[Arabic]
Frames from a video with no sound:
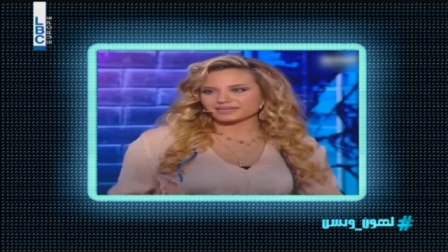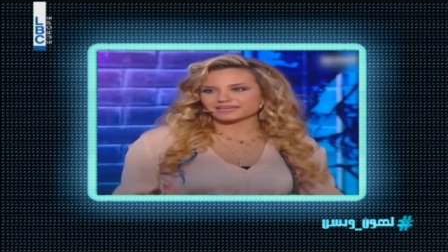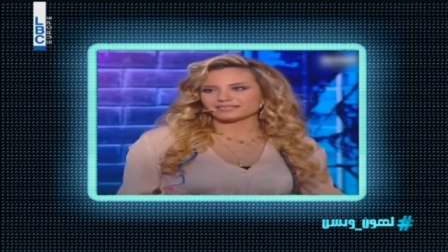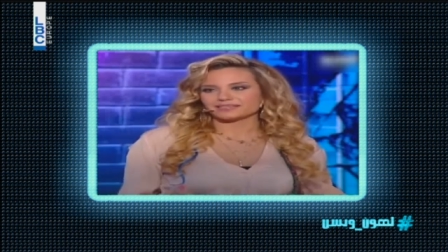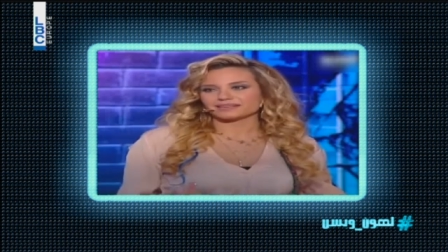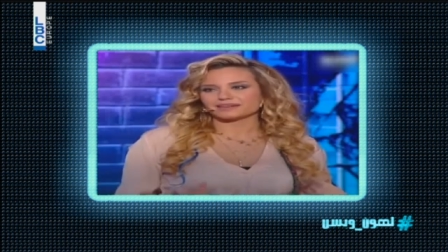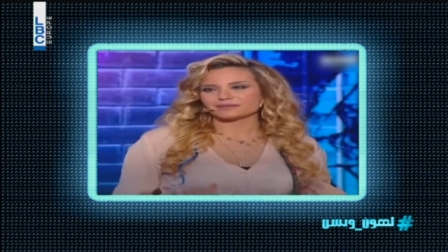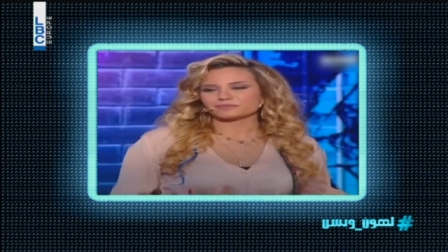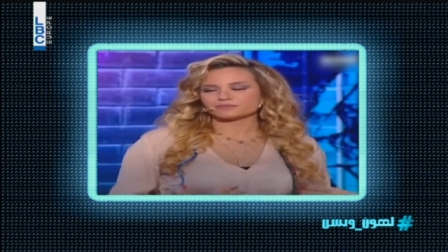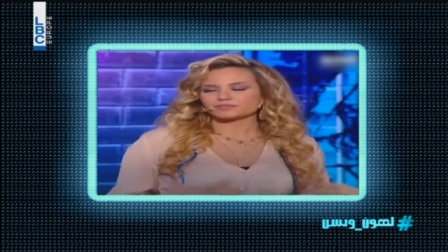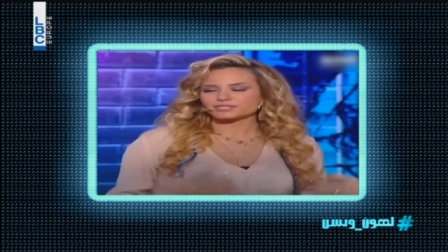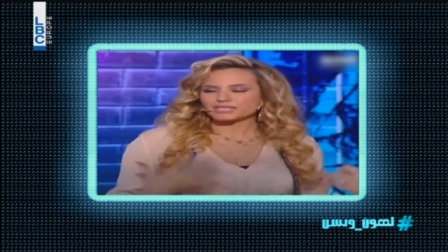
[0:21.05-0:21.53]

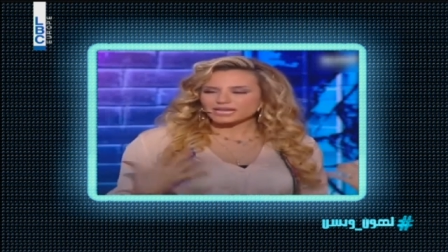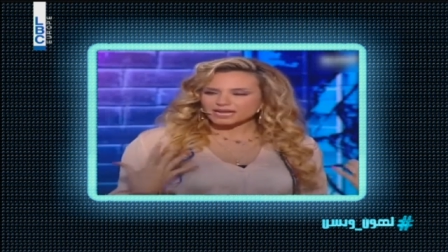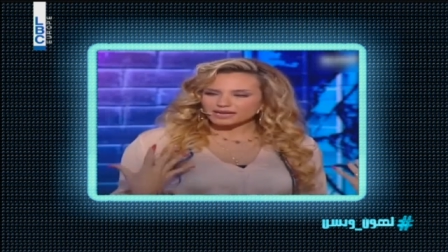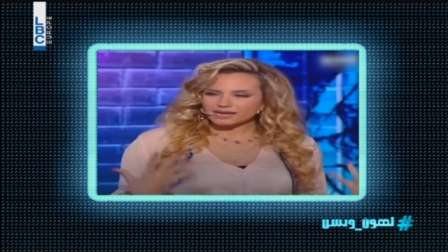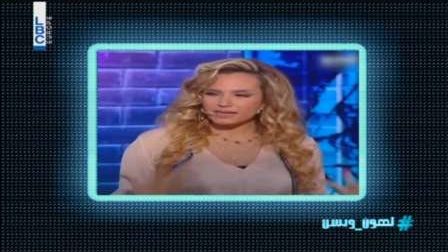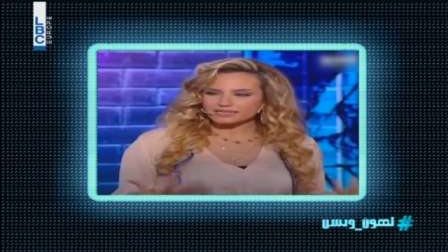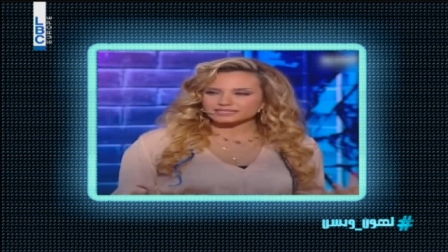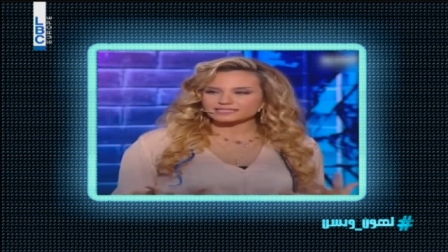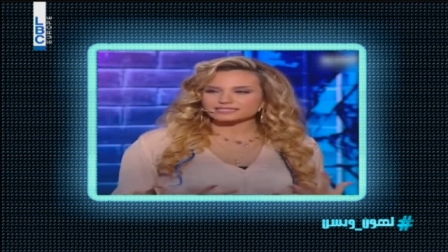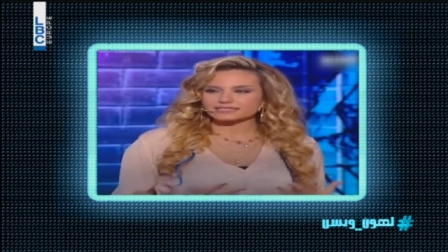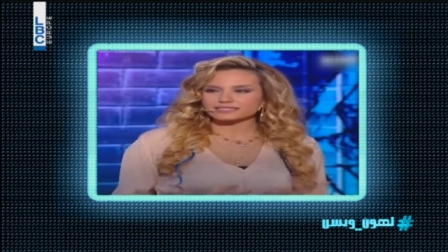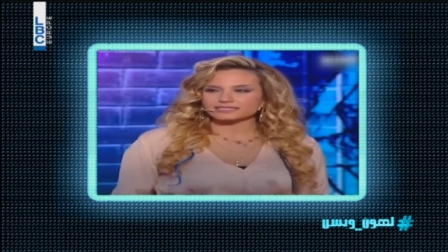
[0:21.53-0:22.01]
بحلم
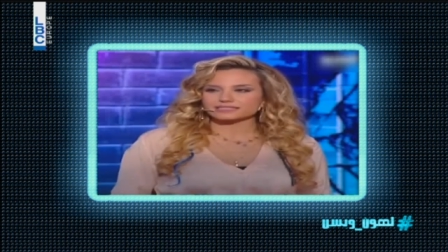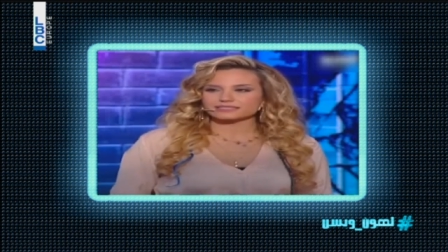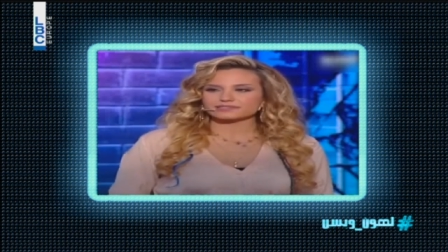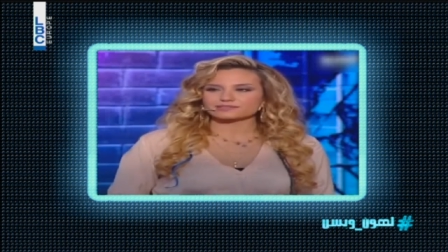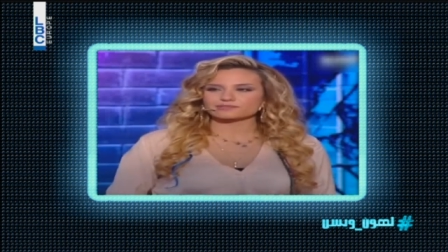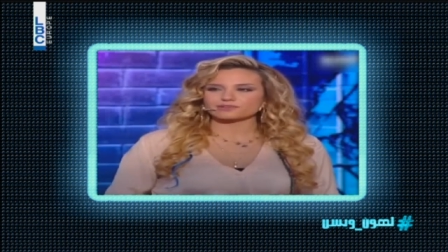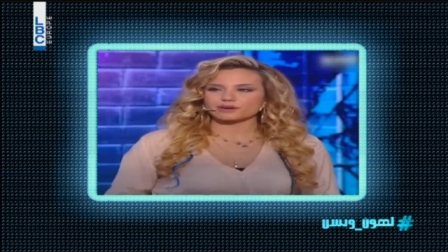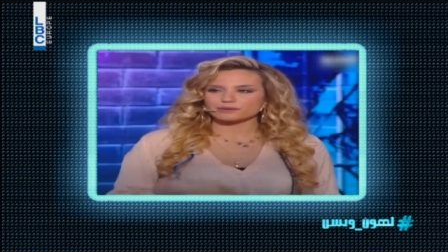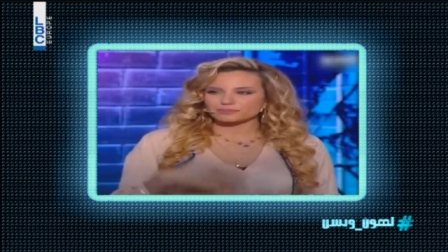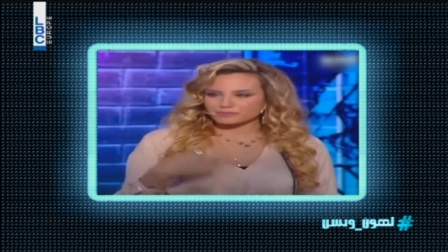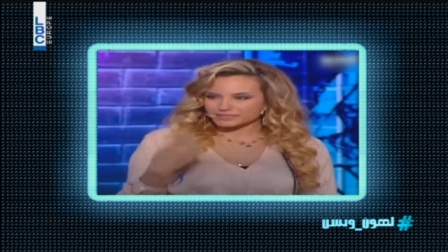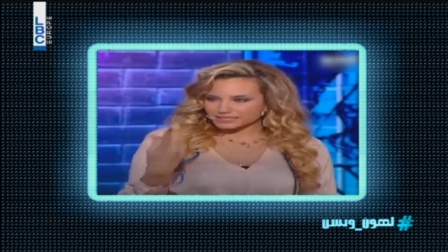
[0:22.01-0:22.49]
وسقعة
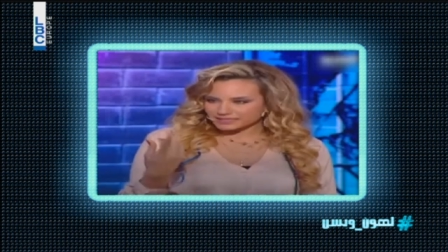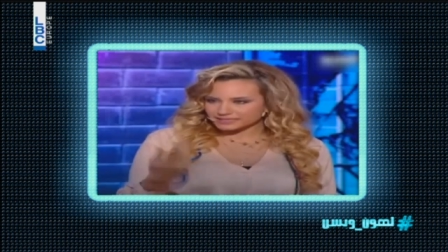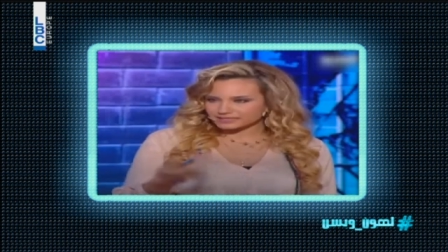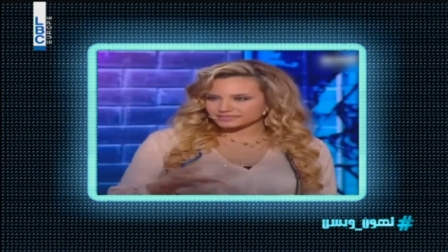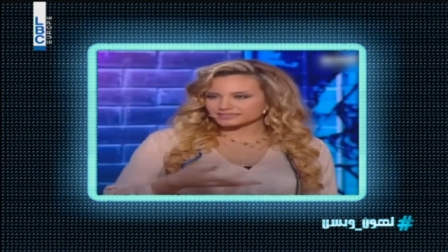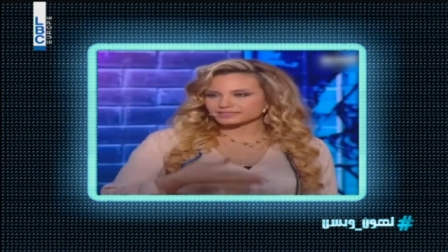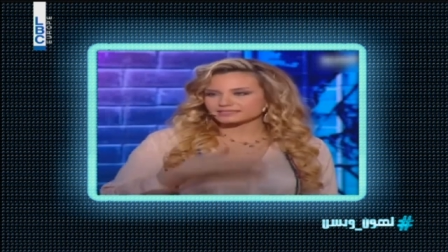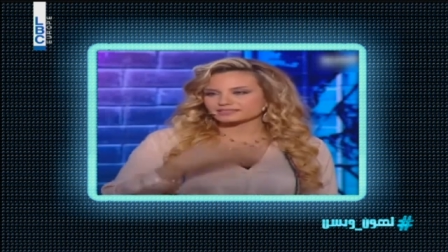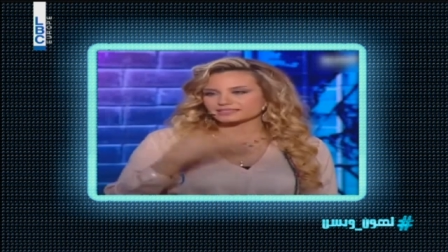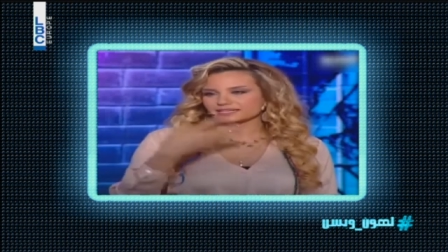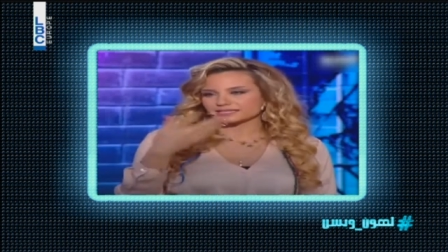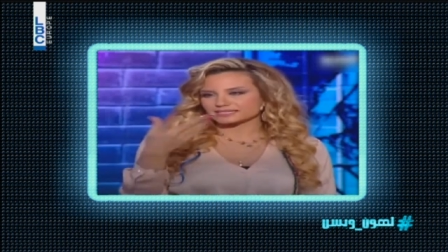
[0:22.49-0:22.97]
كتير وعم
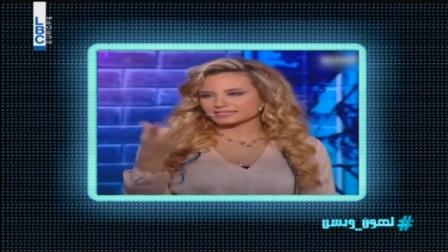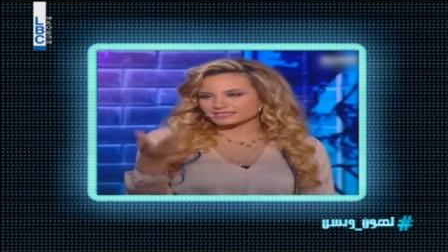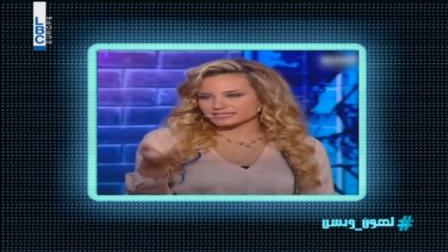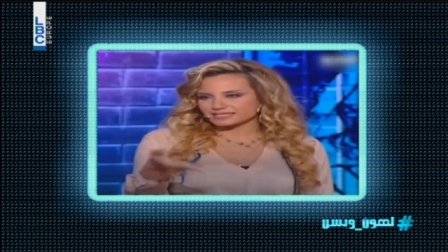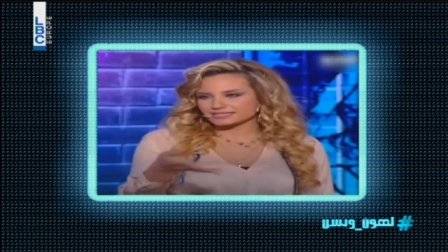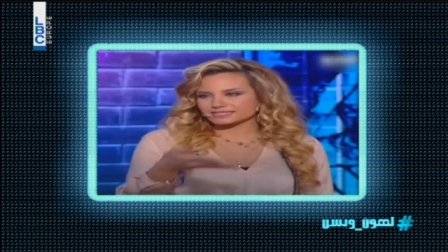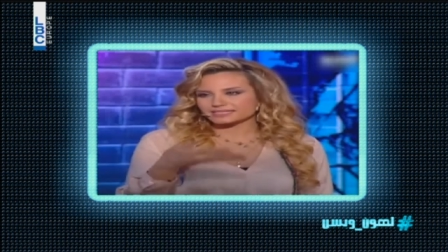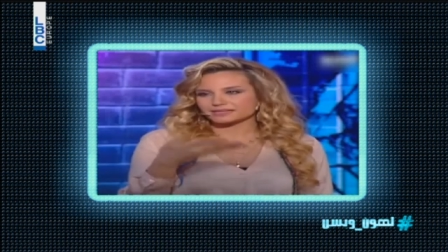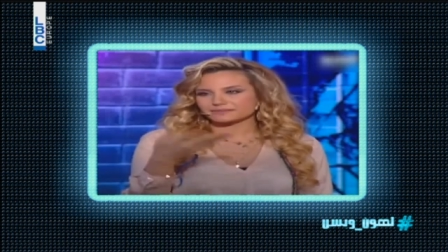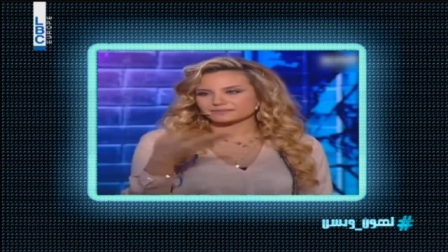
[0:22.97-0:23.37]
نعيد يعني ست